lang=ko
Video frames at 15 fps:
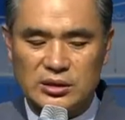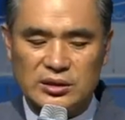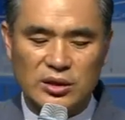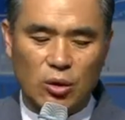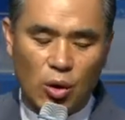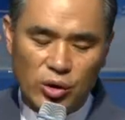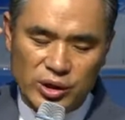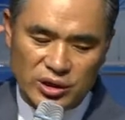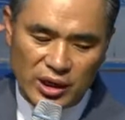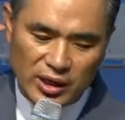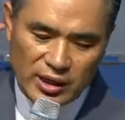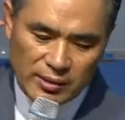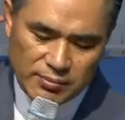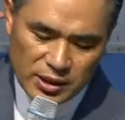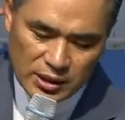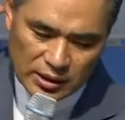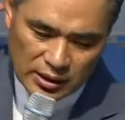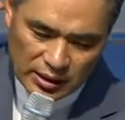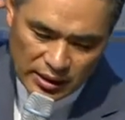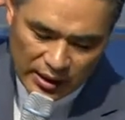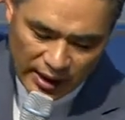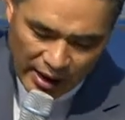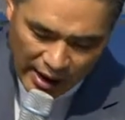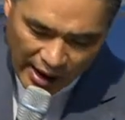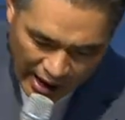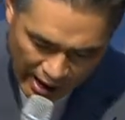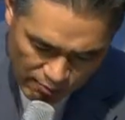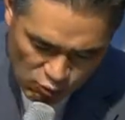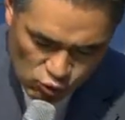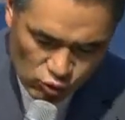근데 거기 대답이
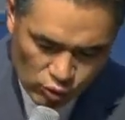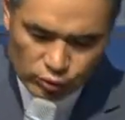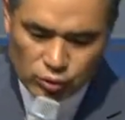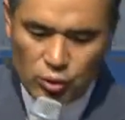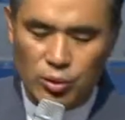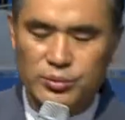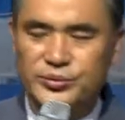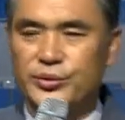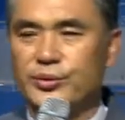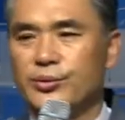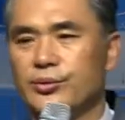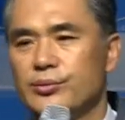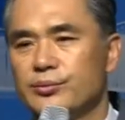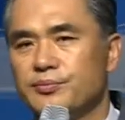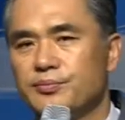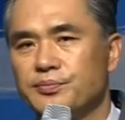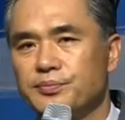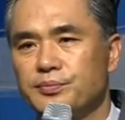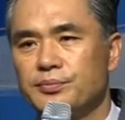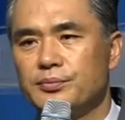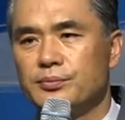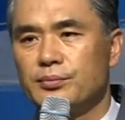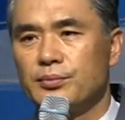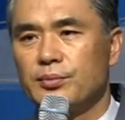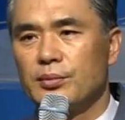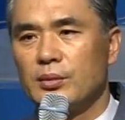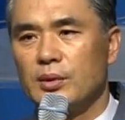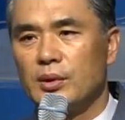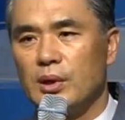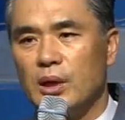아무것도 없어요.
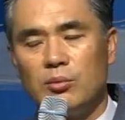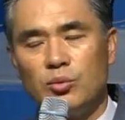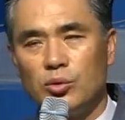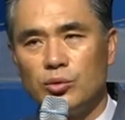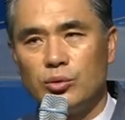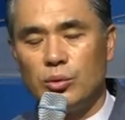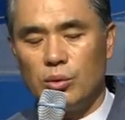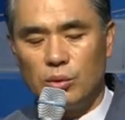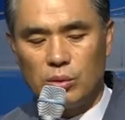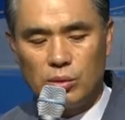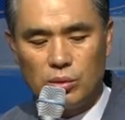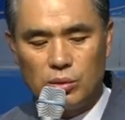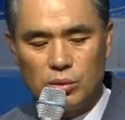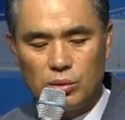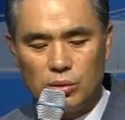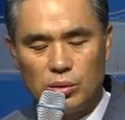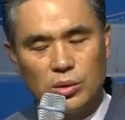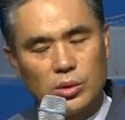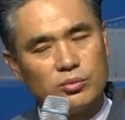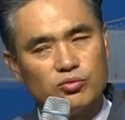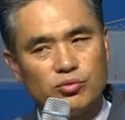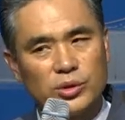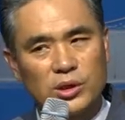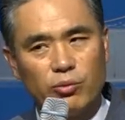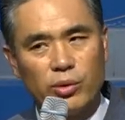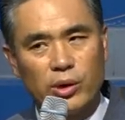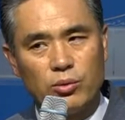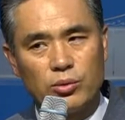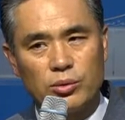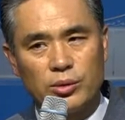아무것도. 여러분, 우리가
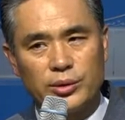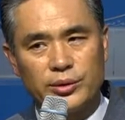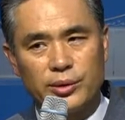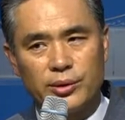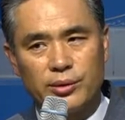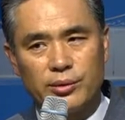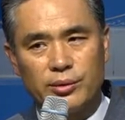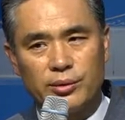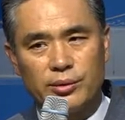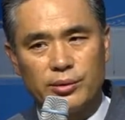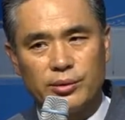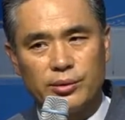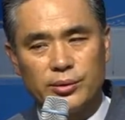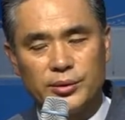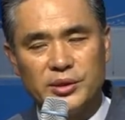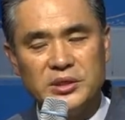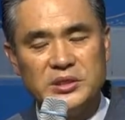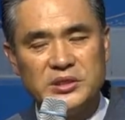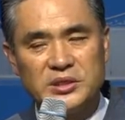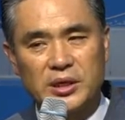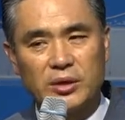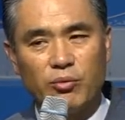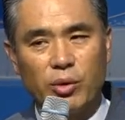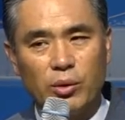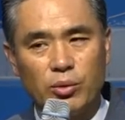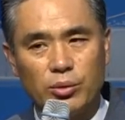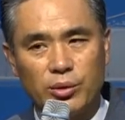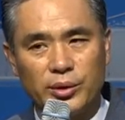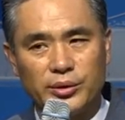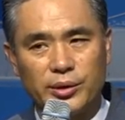왜 온 것 같아요? 인생이 왜
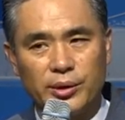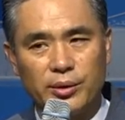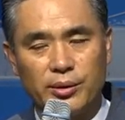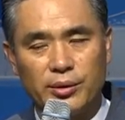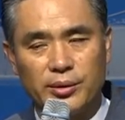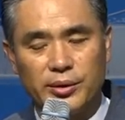온 것 같아요?